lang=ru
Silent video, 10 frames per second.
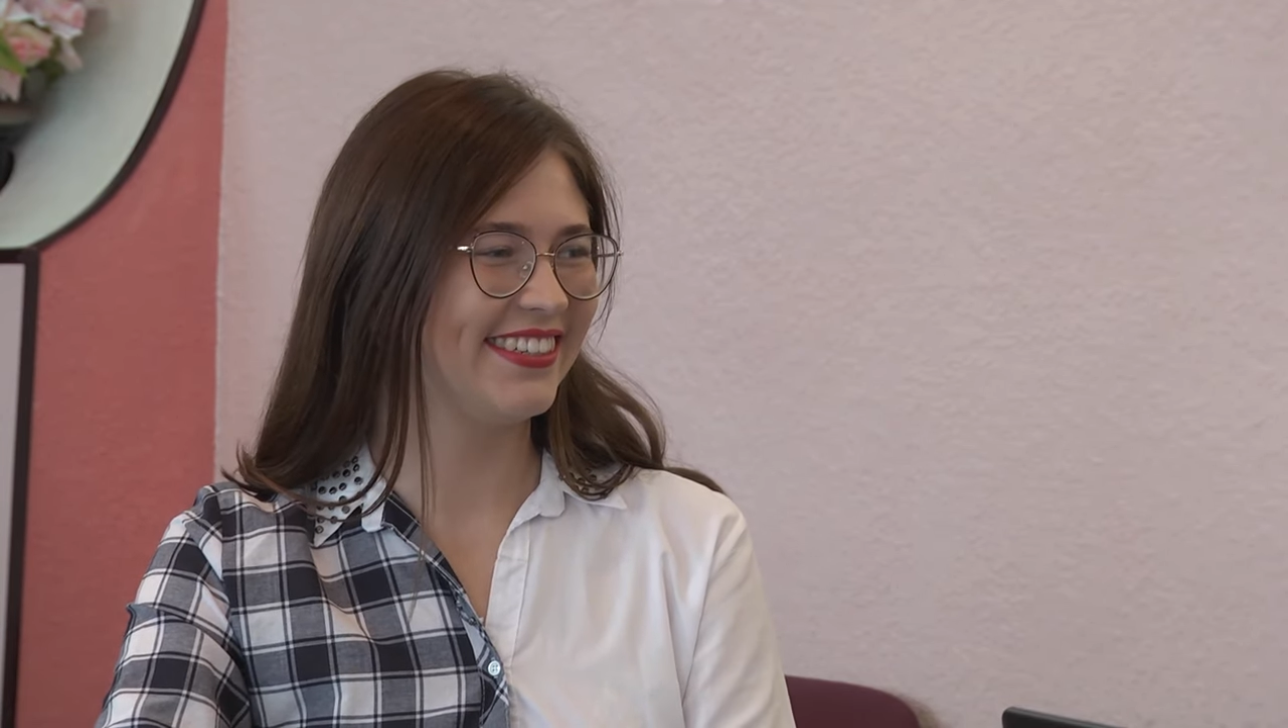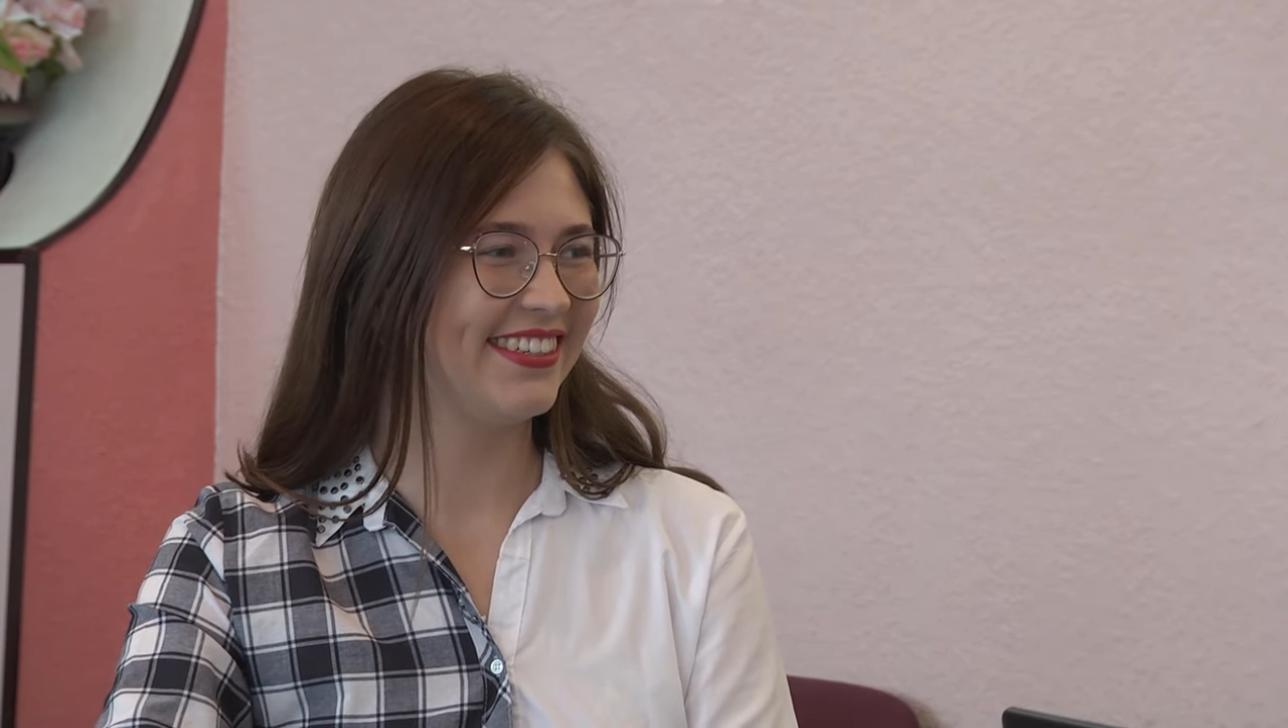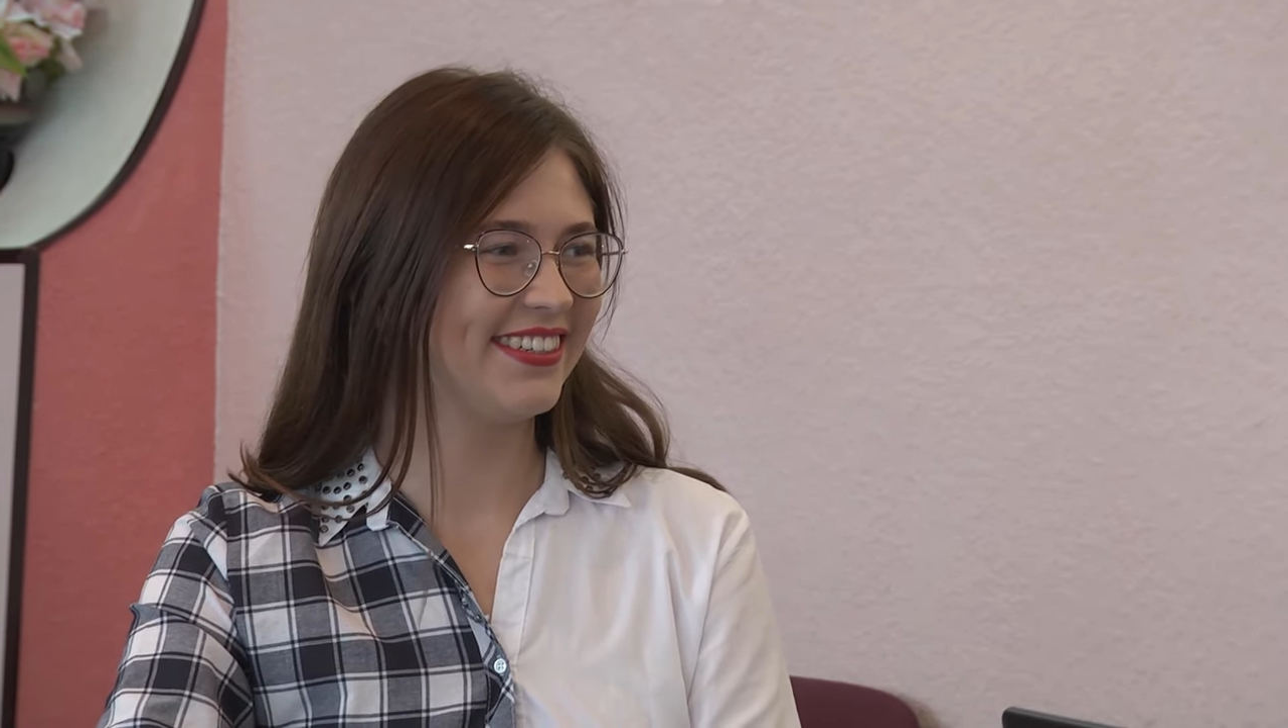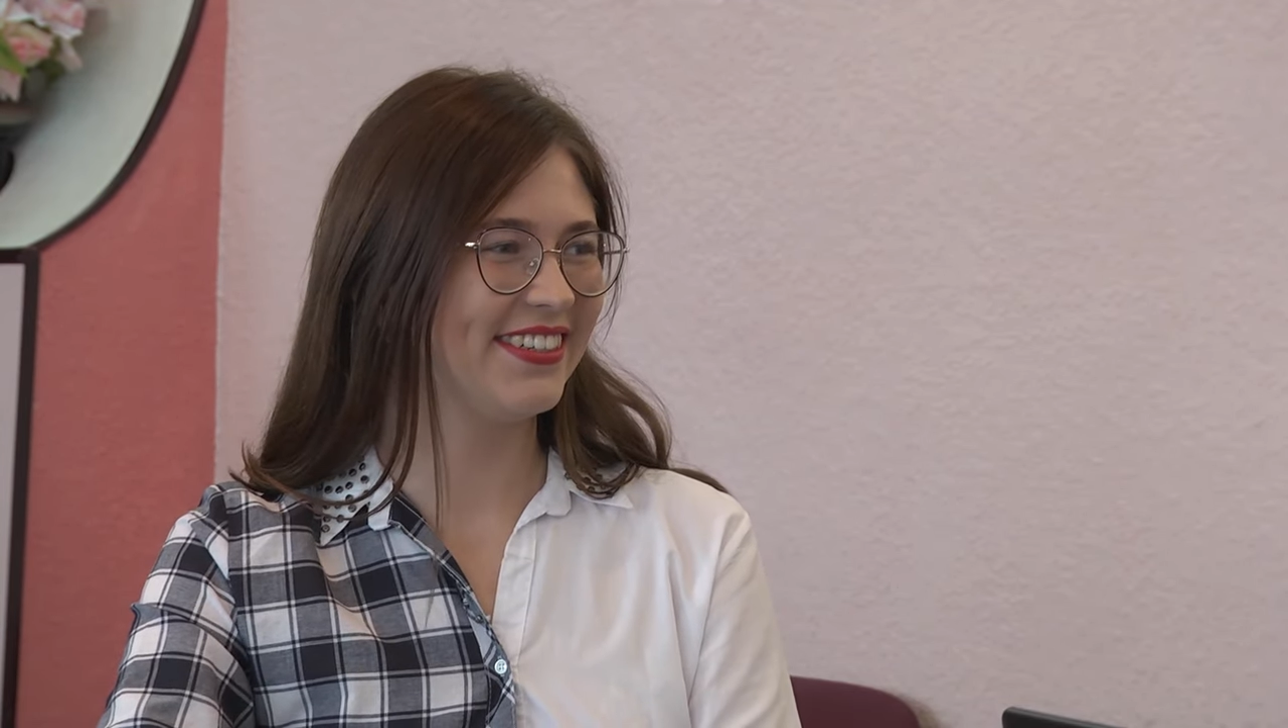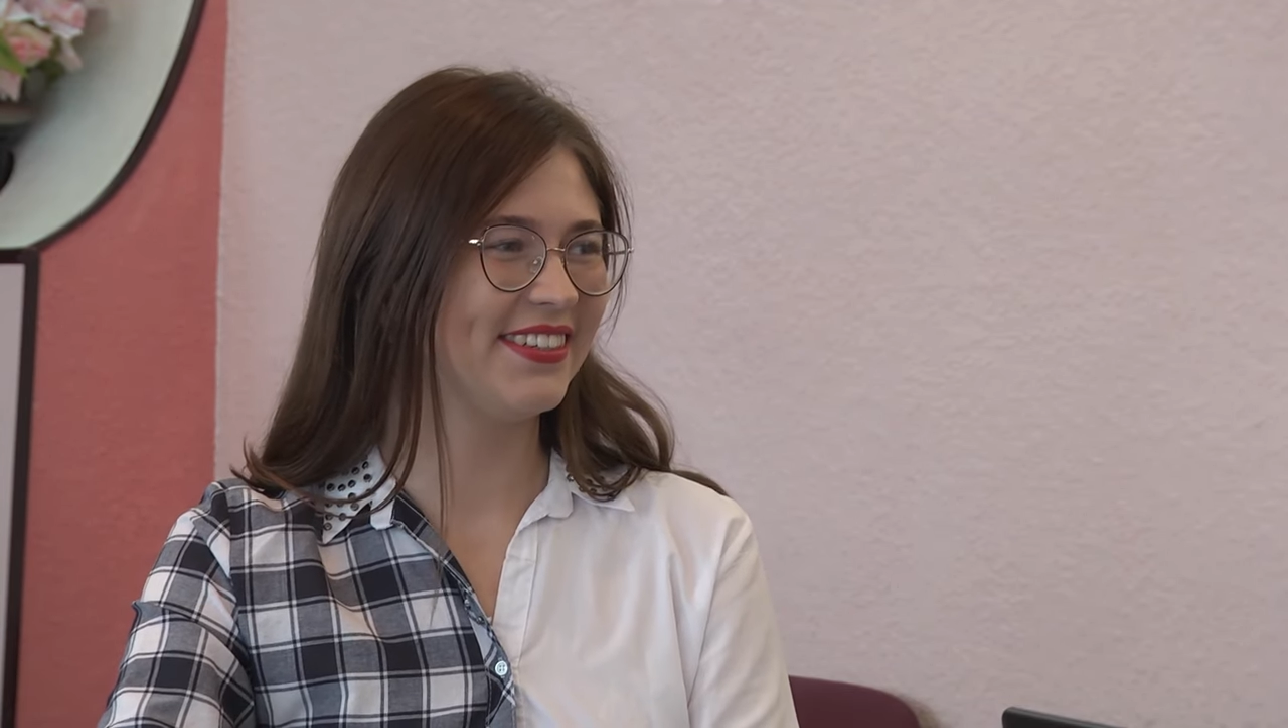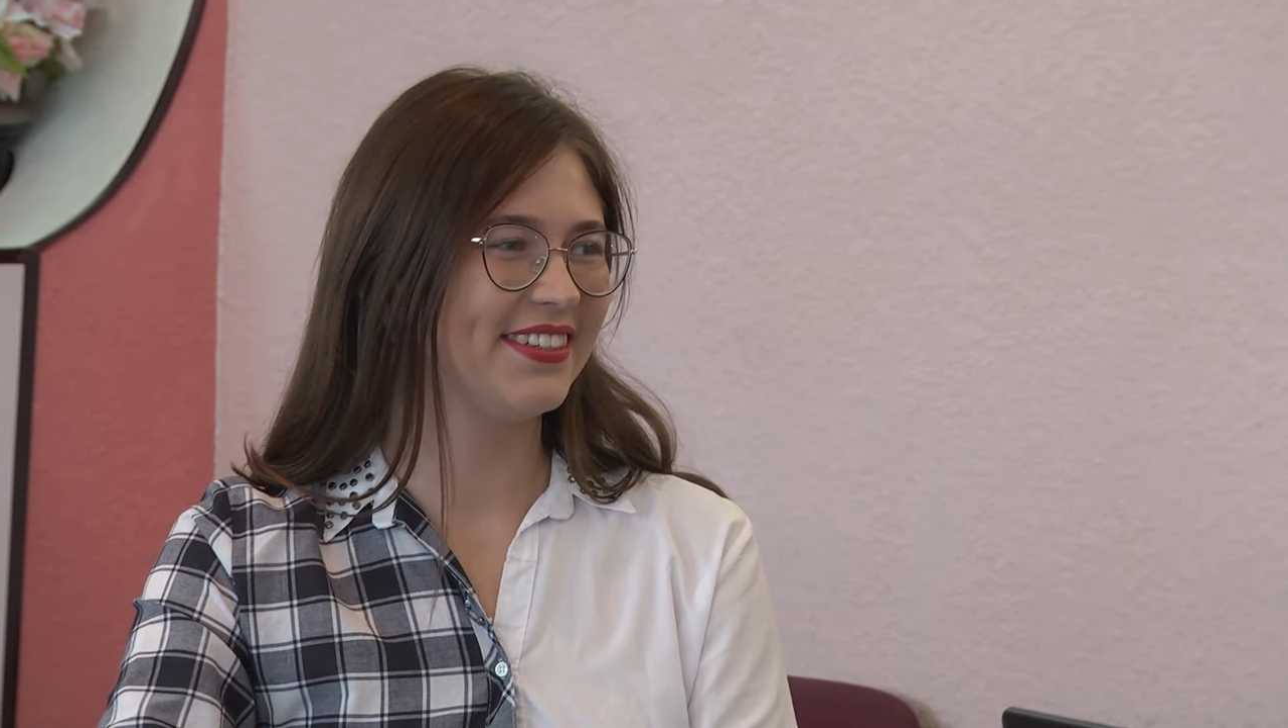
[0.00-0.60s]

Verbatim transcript: это